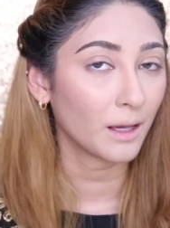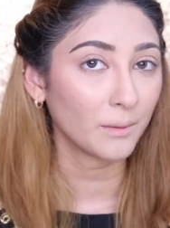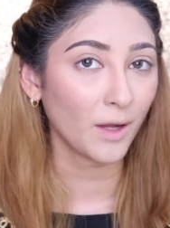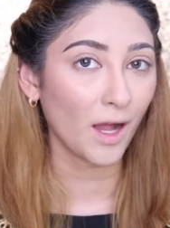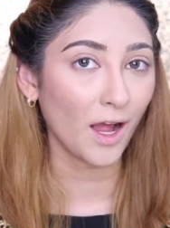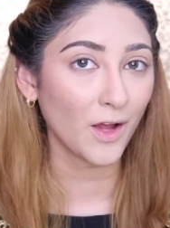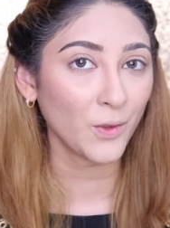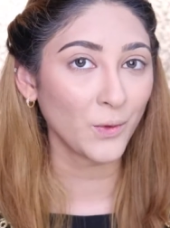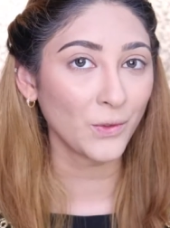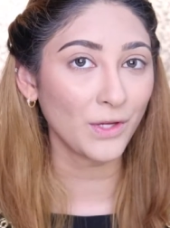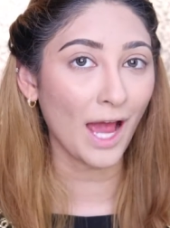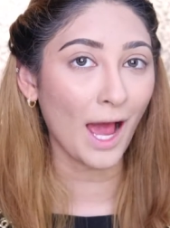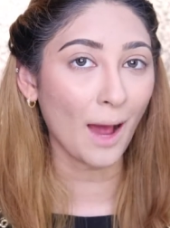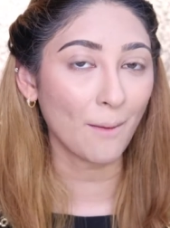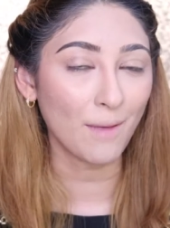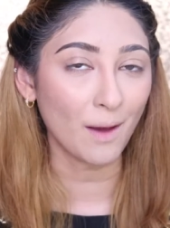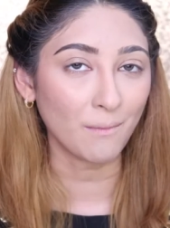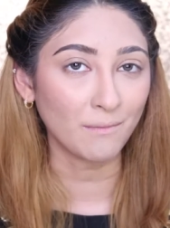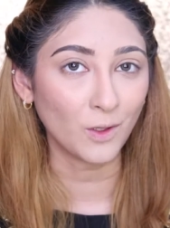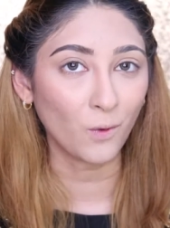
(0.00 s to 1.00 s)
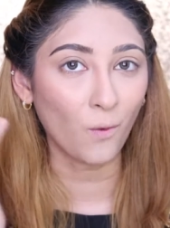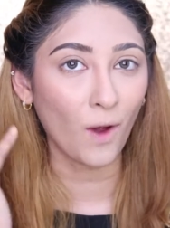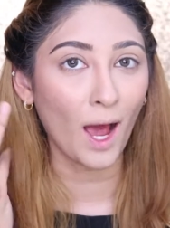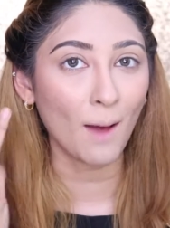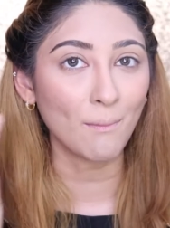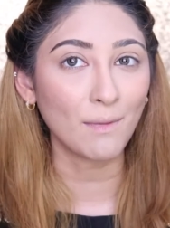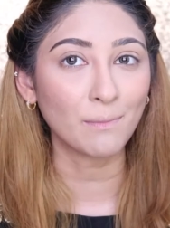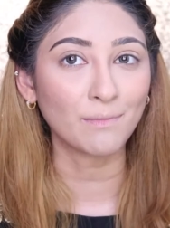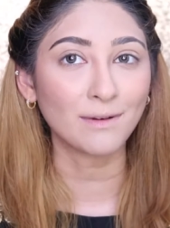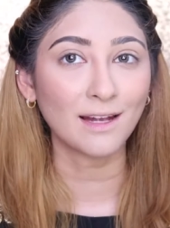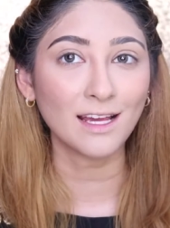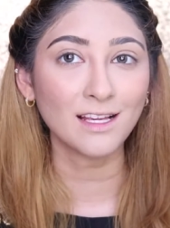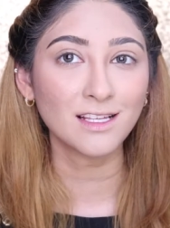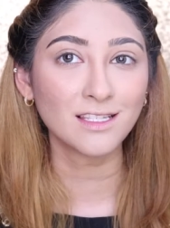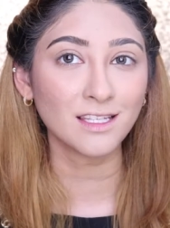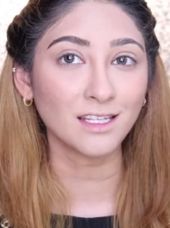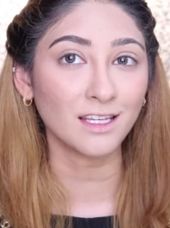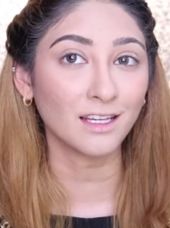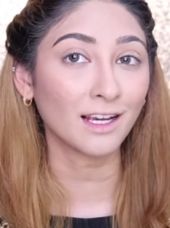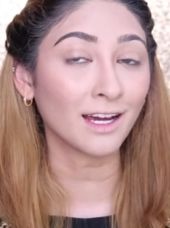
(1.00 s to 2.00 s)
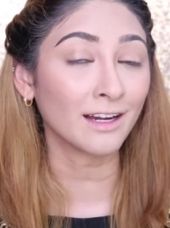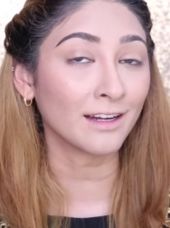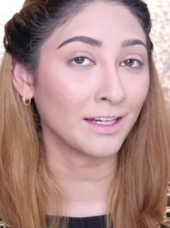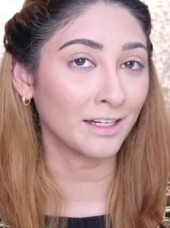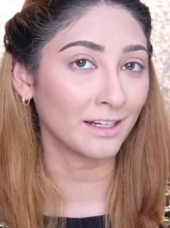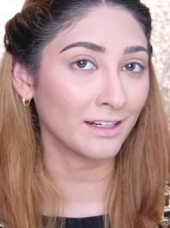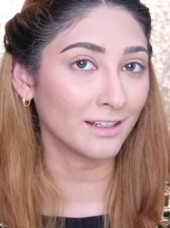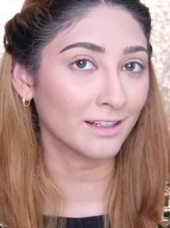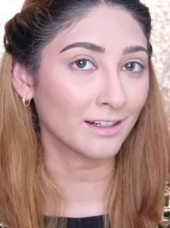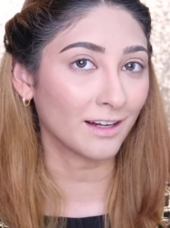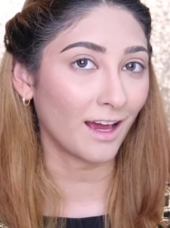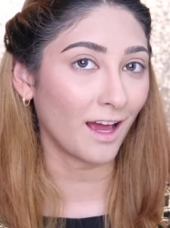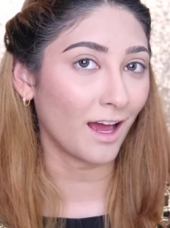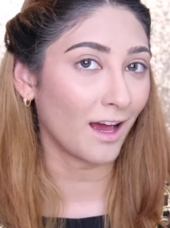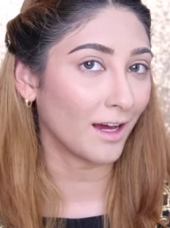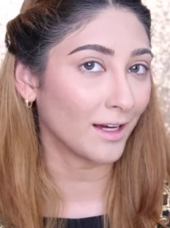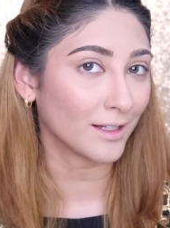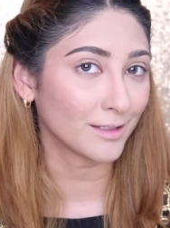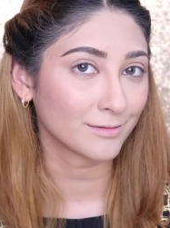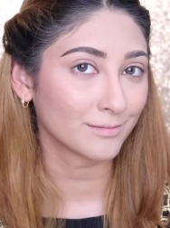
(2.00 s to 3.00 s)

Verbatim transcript: เพื่อให้ทุกอย่างแบบมีความแบบไล่สีกันนิดนึงนะคะ